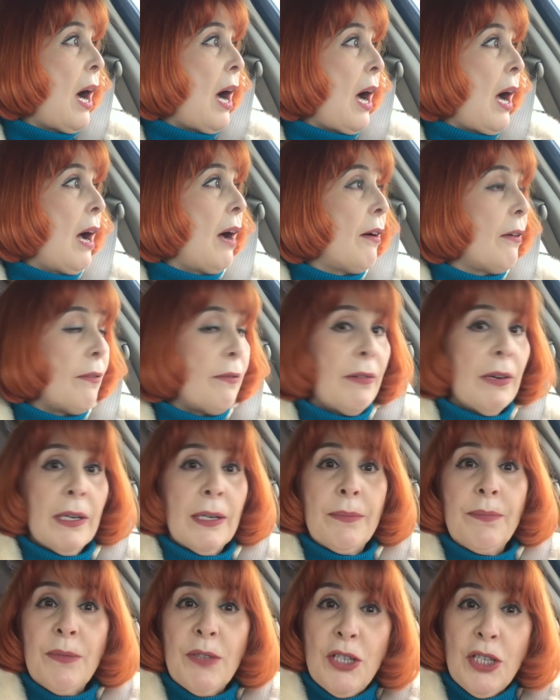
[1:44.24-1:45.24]
а
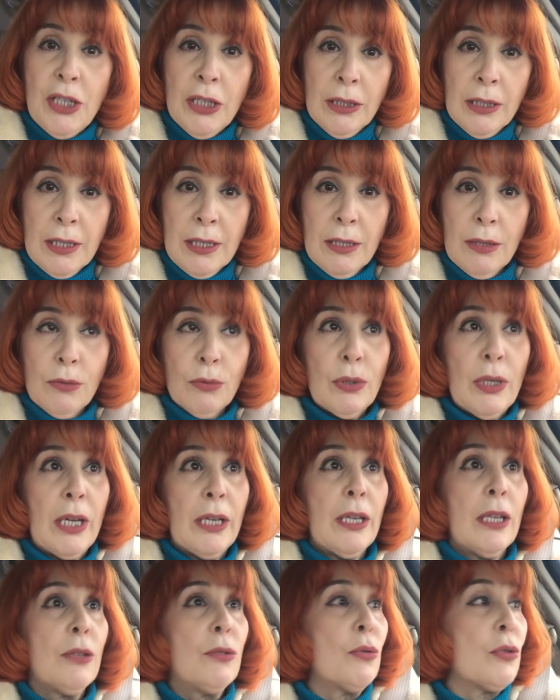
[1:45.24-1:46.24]
в Дженксе, куда
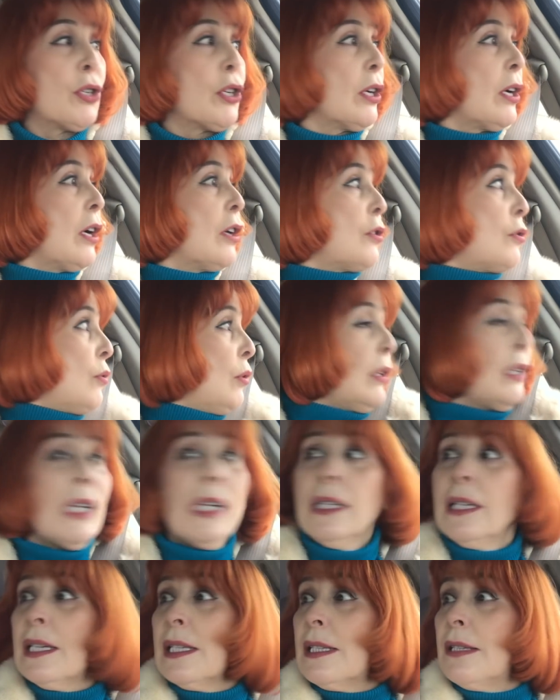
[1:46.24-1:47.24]
я тоже хожу,
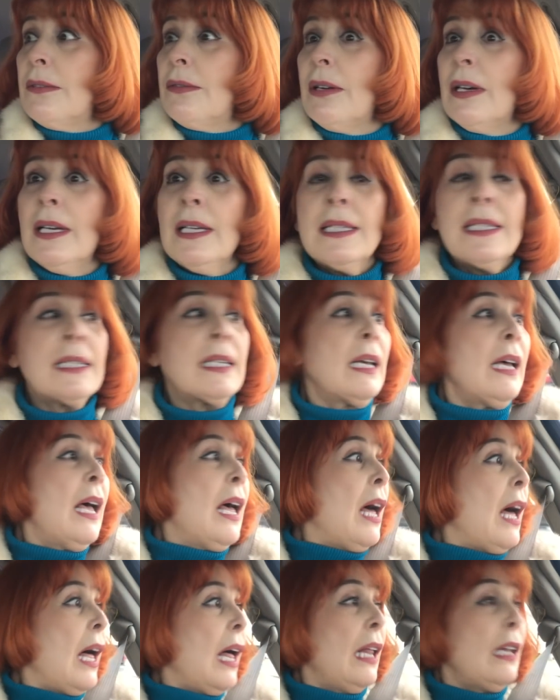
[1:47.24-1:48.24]
она называется
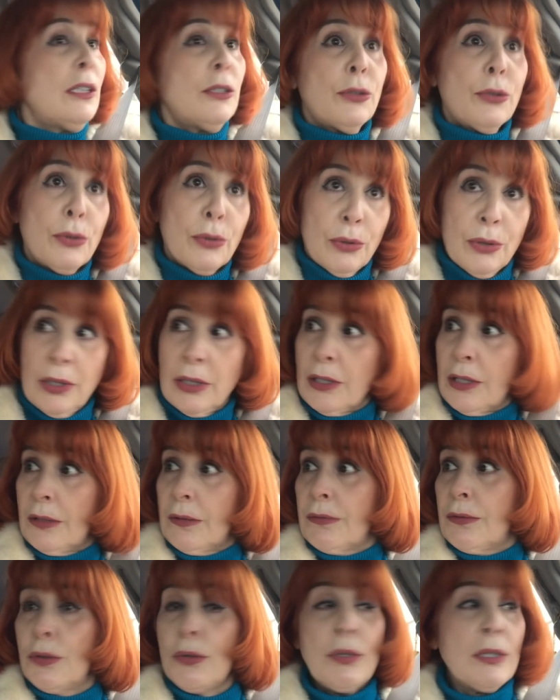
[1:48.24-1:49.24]

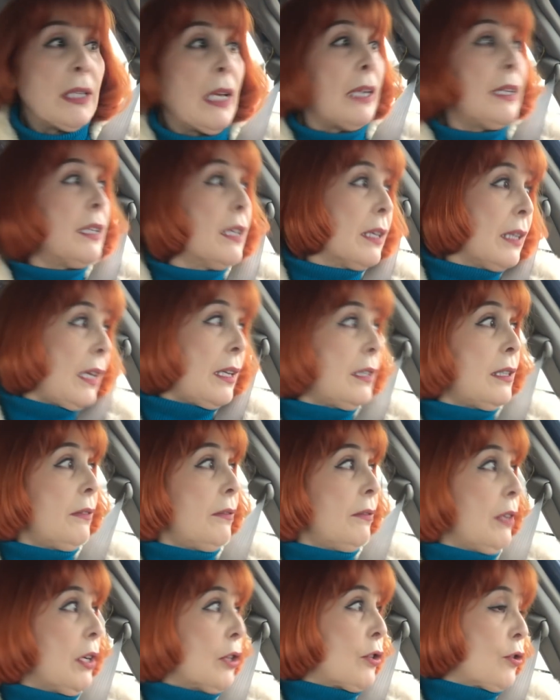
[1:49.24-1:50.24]
Alternative, то есть
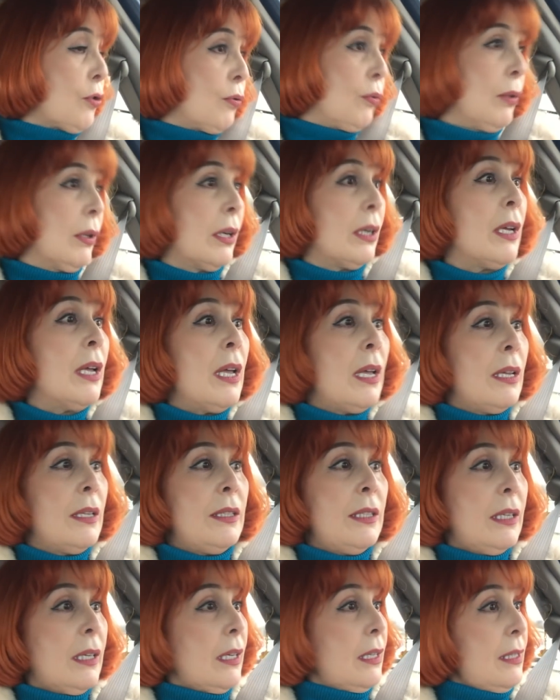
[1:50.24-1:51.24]
альтернативная школа.
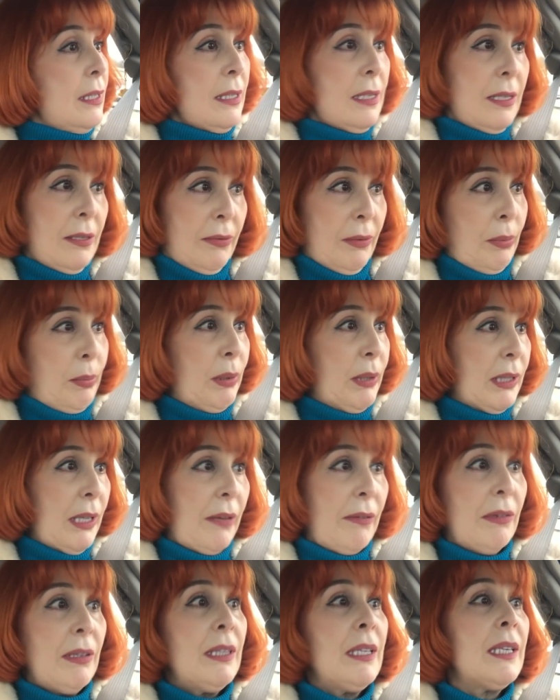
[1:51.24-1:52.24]
Не хотите в
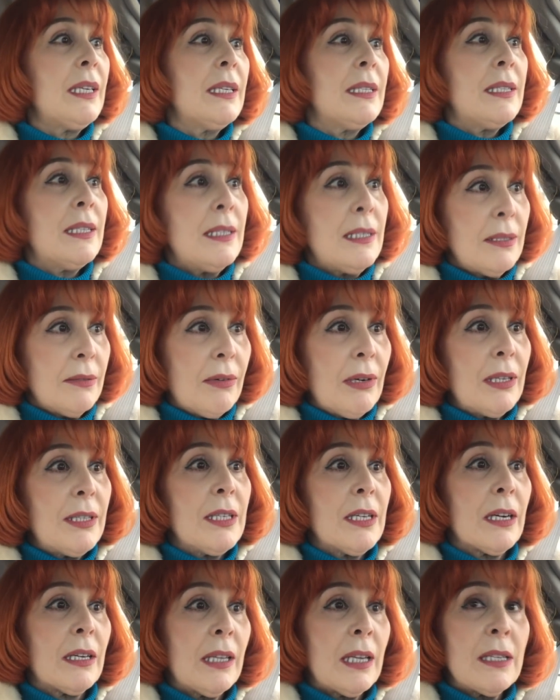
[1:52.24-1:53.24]
обыкновенный, идите в
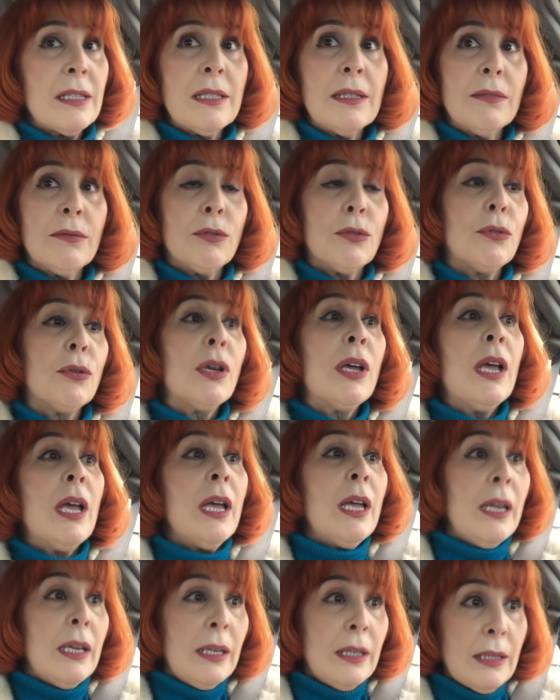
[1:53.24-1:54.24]
альтернативную.
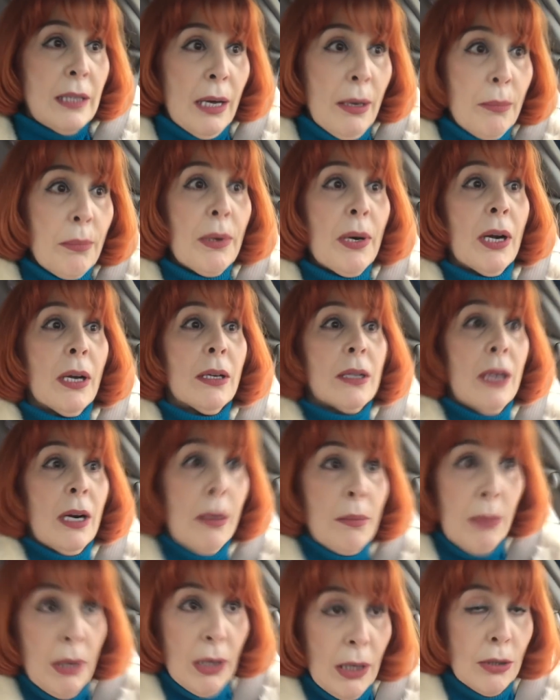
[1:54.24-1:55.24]
И там
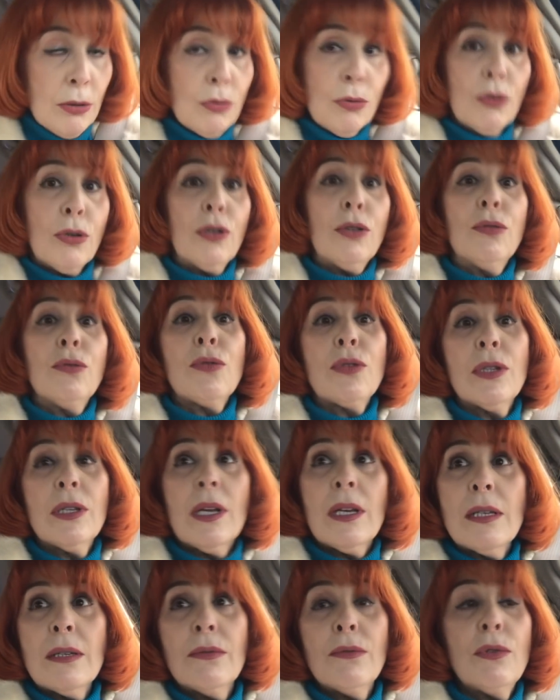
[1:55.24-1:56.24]
программа, которую
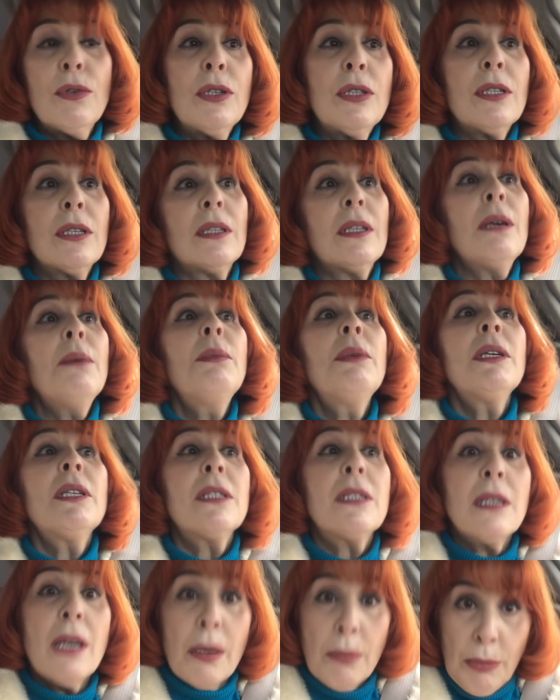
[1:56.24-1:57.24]
нужно освоить, и там
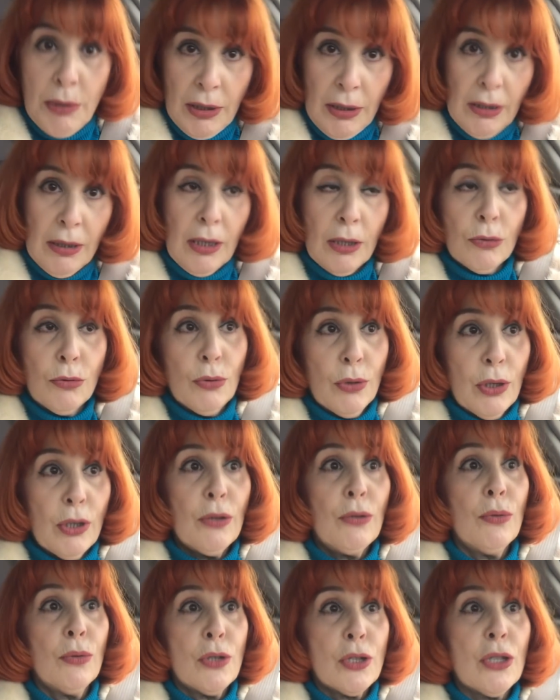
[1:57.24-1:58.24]
экзамены,
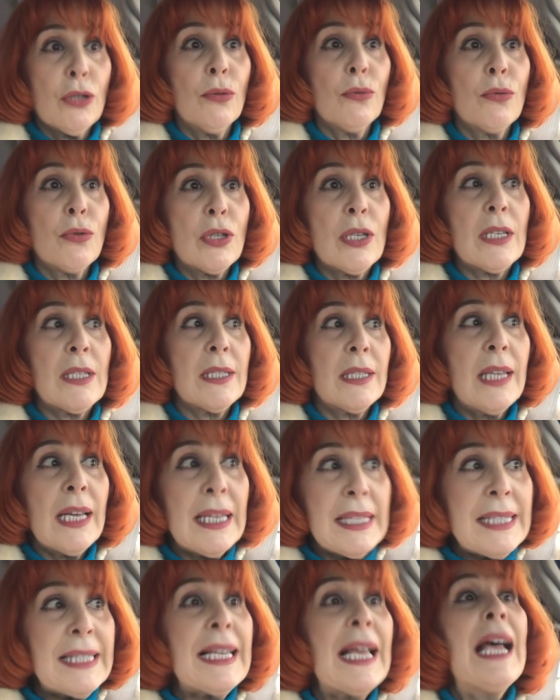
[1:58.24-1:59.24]
которые тоже нужно
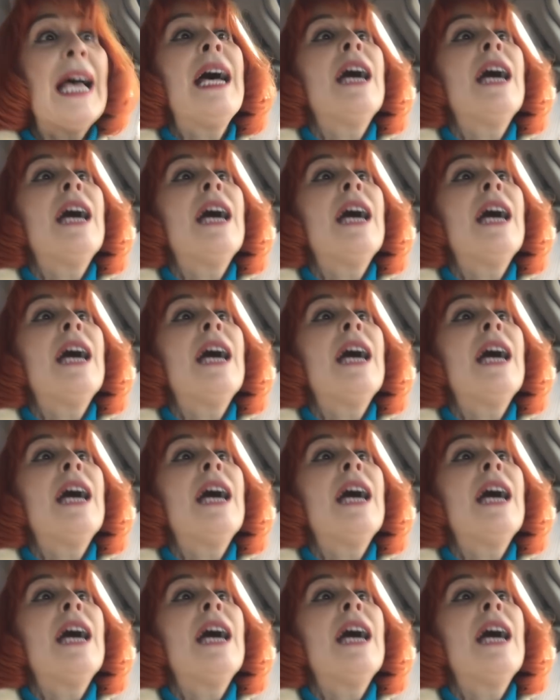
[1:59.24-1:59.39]
сдать,